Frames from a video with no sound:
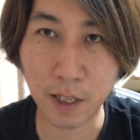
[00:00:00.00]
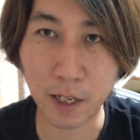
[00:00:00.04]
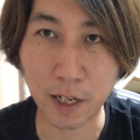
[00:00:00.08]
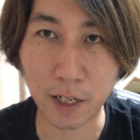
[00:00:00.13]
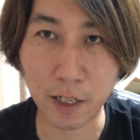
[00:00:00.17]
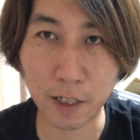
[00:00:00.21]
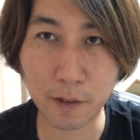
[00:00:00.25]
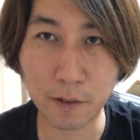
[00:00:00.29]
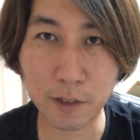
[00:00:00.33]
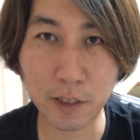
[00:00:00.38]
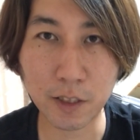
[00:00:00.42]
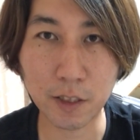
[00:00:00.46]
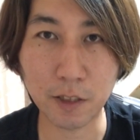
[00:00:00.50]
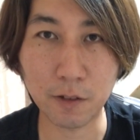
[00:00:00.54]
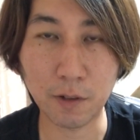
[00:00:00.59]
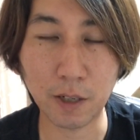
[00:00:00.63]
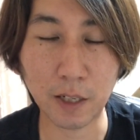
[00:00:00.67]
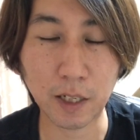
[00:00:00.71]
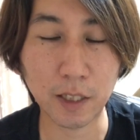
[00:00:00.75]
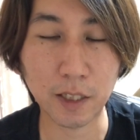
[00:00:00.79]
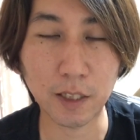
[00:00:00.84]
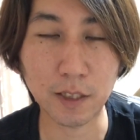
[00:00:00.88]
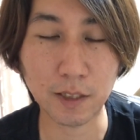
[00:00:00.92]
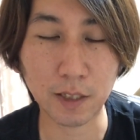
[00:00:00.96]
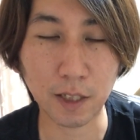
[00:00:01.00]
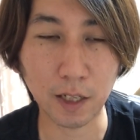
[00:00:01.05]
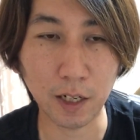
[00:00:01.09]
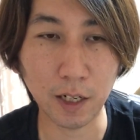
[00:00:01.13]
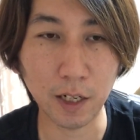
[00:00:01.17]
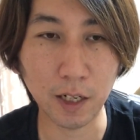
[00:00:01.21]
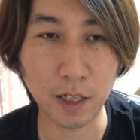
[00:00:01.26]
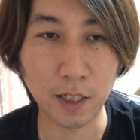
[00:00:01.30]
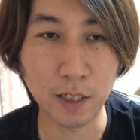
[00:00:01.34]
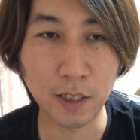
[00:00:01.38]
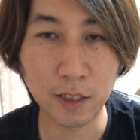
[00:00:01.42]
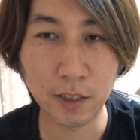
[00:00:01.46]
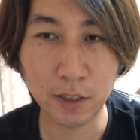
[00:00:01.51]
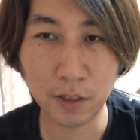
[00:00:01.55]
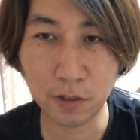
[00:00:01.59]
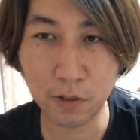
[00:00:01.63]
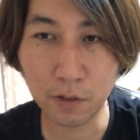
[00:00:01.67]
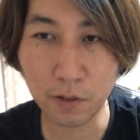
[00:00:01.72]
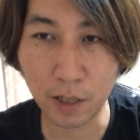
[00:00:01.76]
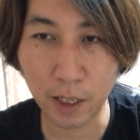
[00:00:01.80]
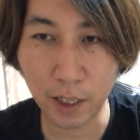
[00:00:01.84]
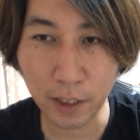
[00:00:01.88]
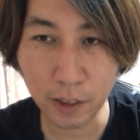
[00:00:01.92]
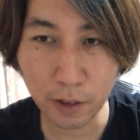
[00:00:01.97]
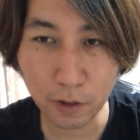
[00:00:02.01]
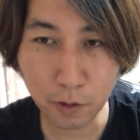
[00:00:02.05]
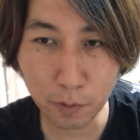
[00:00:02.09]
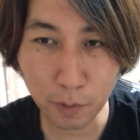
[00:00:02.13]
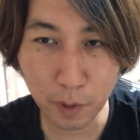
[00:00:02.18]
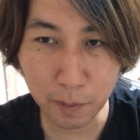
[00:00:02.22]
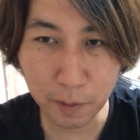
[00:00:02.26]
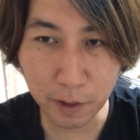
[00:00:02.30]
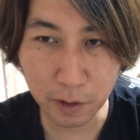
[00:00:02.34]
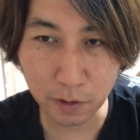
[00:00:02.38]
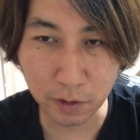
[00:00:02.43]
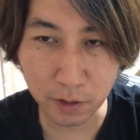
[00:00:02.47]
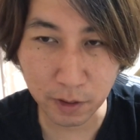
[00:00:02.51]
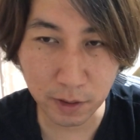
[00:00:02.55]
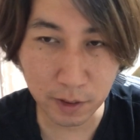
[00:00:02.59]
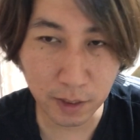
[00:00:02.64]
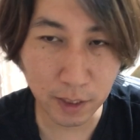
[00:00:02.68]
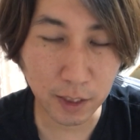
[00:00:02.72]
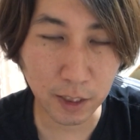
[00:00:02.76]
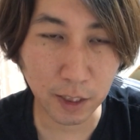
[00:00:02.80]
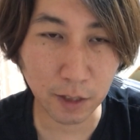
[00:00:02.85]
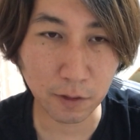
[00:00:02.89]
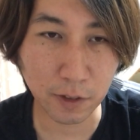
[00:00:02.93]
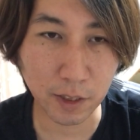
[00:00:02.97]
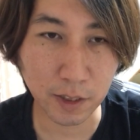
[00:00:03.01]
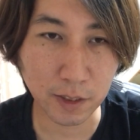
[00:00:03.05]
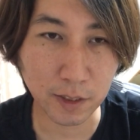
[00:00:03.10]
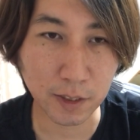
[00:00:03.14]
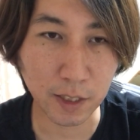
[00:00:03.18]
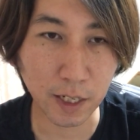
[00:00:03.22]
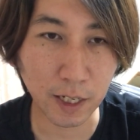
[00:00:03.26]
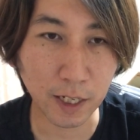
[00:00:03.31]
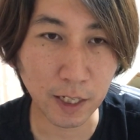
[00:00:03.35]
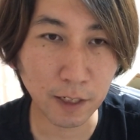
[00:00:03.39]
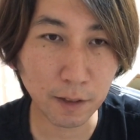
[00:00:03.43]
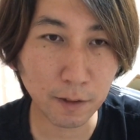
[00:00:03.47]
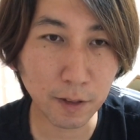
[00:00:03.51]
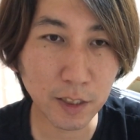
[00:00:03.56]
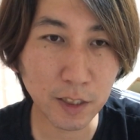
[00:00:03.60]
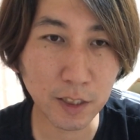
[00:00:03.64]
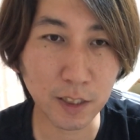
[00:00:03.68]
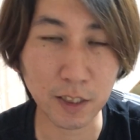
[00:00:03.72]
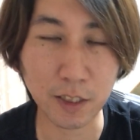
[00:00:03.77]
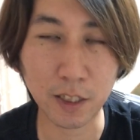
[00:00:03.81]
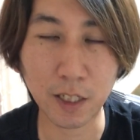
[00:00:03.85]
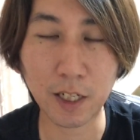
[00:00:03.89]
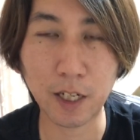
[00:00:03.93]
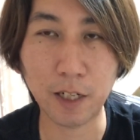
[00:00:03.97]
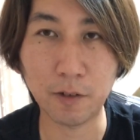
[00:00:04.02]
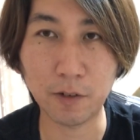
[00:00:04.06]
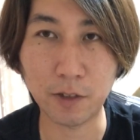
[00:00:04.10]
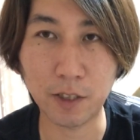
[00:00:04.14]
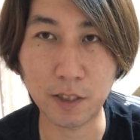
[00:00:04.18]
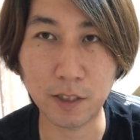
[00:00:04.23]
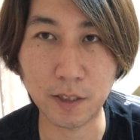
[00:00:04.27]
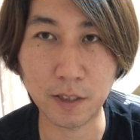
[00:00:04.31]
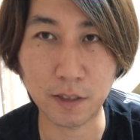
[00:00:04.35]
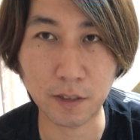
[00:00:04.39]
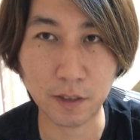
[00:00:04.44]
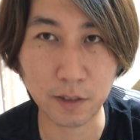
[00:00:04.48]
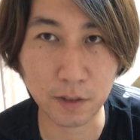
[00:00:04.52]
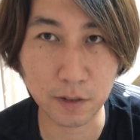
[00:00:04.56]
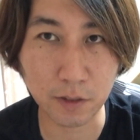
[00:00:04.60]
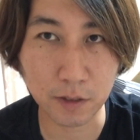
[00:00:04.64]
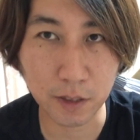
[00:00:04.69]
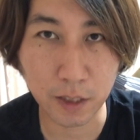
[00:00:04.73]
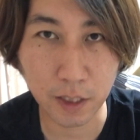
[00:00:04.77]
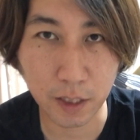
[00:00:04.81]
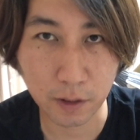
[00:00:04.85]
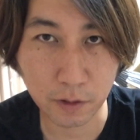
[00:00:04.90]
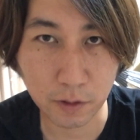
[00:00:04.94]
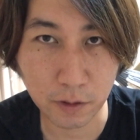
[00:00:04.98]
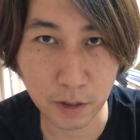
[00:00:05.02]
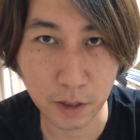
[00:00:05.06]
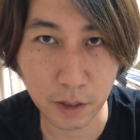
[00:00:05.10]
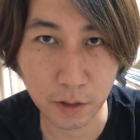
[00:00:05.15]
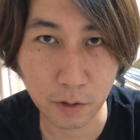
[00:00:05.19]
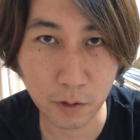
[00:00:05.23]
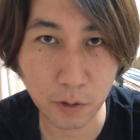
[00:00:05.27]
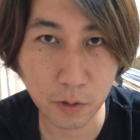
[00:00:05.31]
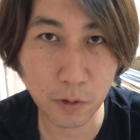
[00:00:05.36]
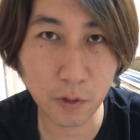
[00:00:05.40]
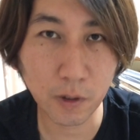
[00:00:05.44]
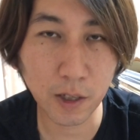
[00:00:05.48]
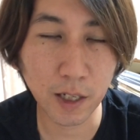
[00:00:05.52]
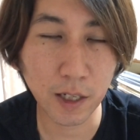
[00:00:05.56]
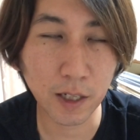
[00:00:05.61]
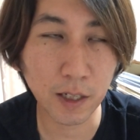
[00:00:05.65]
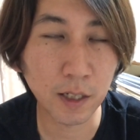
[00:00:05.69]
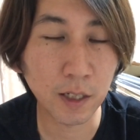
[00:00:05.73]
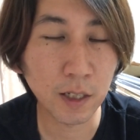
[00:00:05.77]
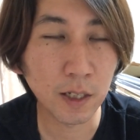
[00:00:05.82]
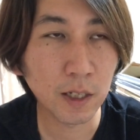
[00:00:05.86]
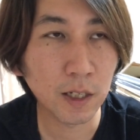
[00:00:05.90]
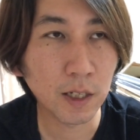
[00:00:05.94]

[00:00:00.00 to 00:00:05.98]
表しているわけですからそのありのままの姿をですね表した社会をですね作っていくっていうことが、